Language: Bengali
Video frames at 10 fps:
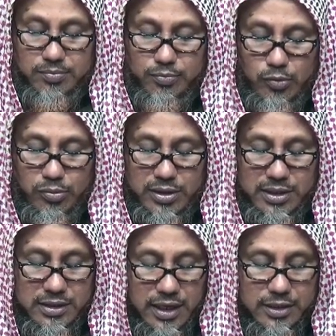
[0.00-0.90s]
পূর্ব
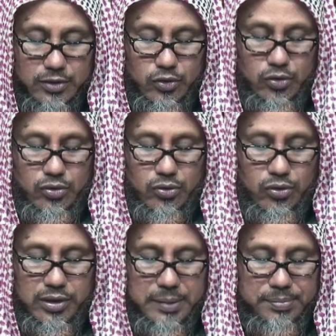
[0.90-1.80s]
নির্ধারিত ও
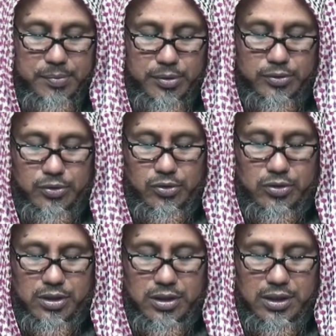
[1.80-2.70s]
লিপিবদ্ধ
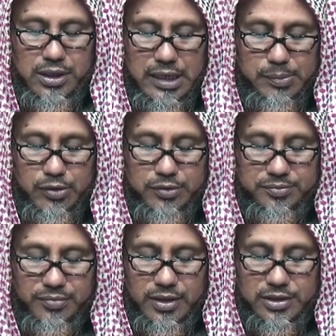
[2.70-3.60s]
এবং
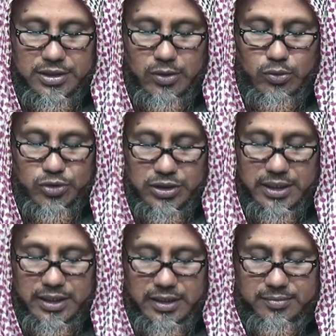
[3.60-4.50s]
সে
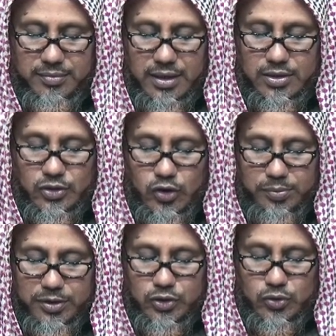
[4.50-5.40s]
অনুসারী সব
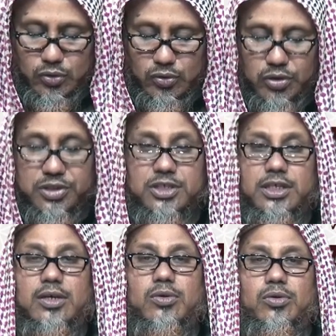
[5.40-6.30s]
কিছু
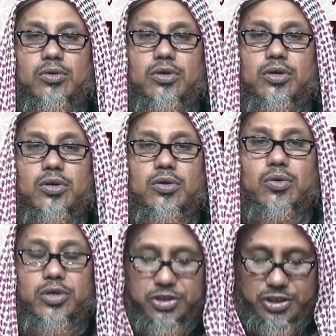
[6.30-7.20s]
ঘটছে ও
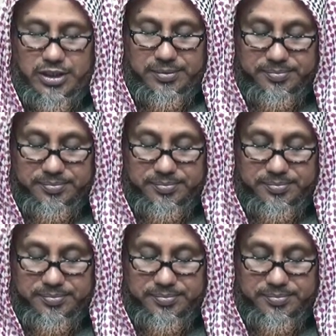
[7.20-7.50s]
হচ্ছে